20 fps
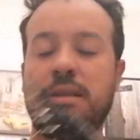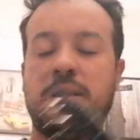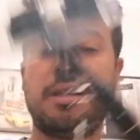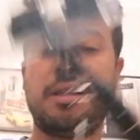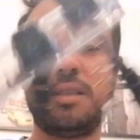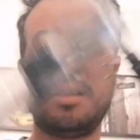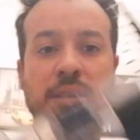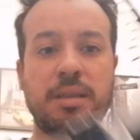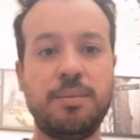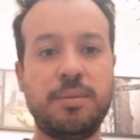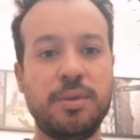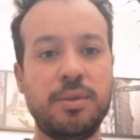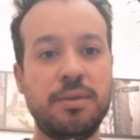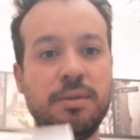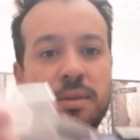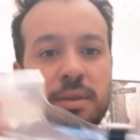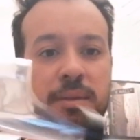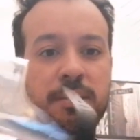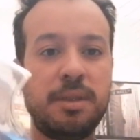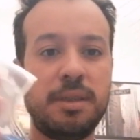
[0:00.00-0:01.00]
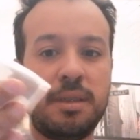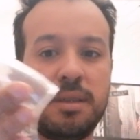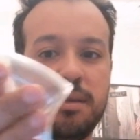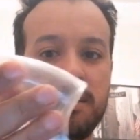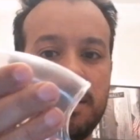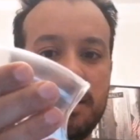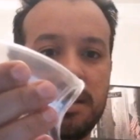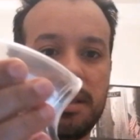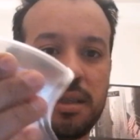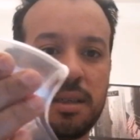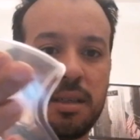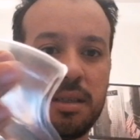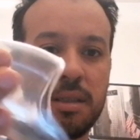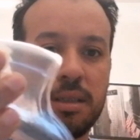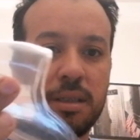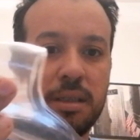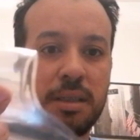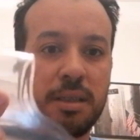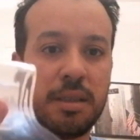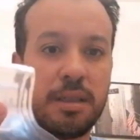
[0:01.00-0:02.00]
حتى البرودوي نتاعو معناتها
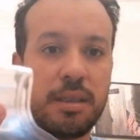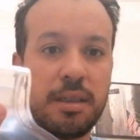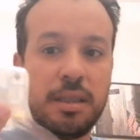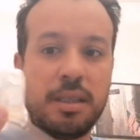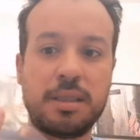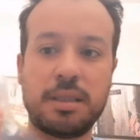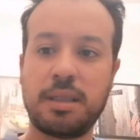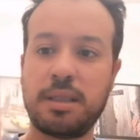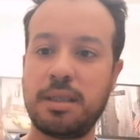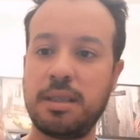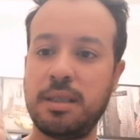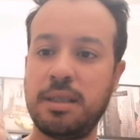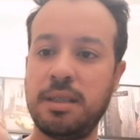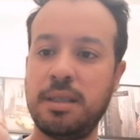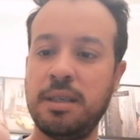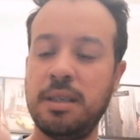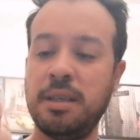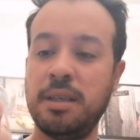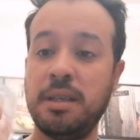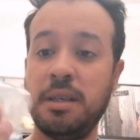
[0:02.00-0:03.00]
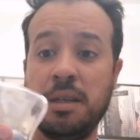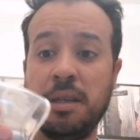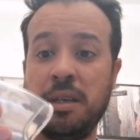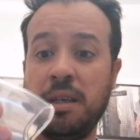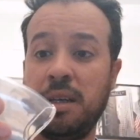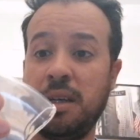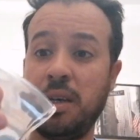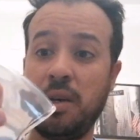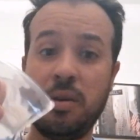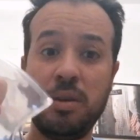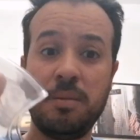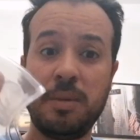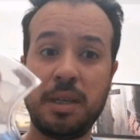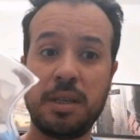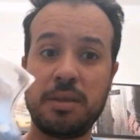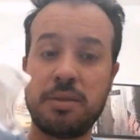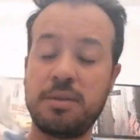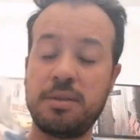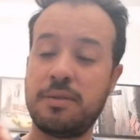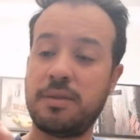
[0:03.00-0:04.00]
حاجة كاسحة أول
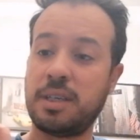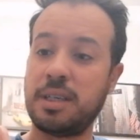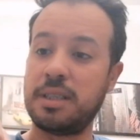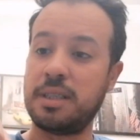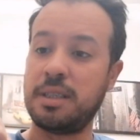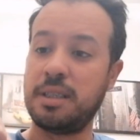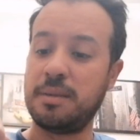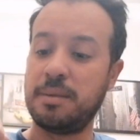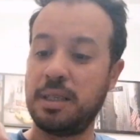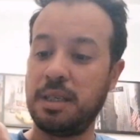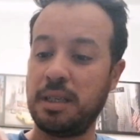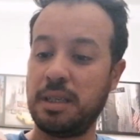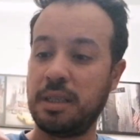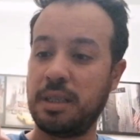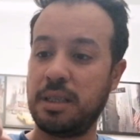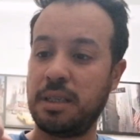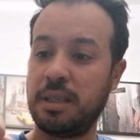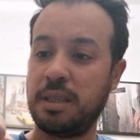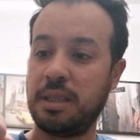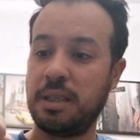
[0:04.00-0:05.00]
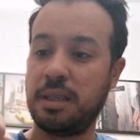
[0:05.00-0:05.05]
مرة نشوف حاجة كيما هاك